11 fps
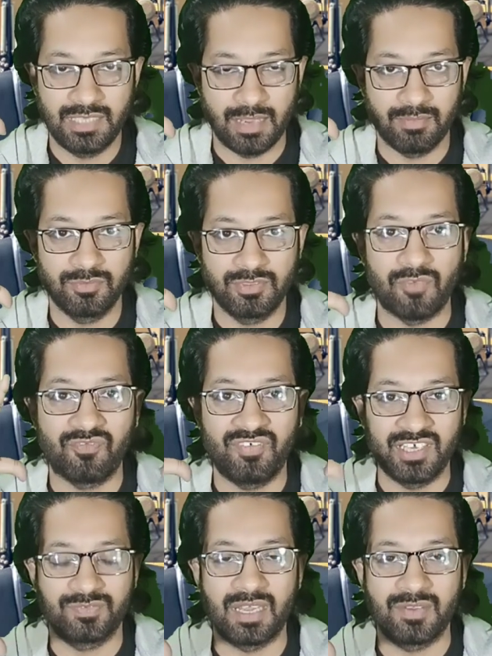ये जब
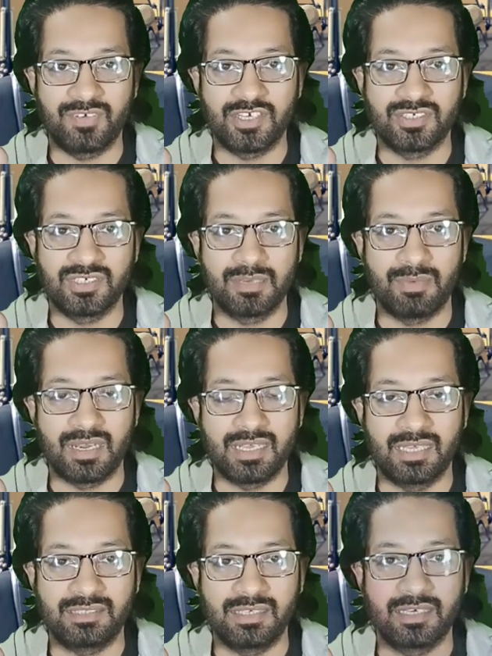फेस वेरिफिकेशन की बारी
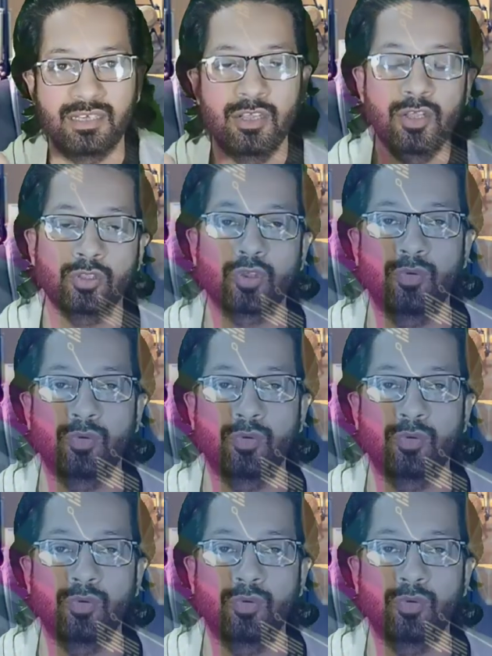आती है तो